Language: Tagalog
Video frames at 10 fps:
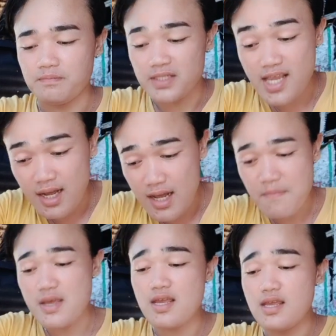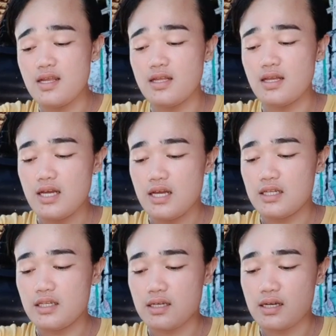masaya kami
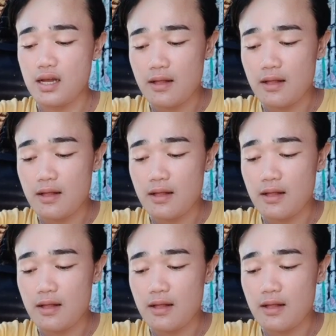tsaka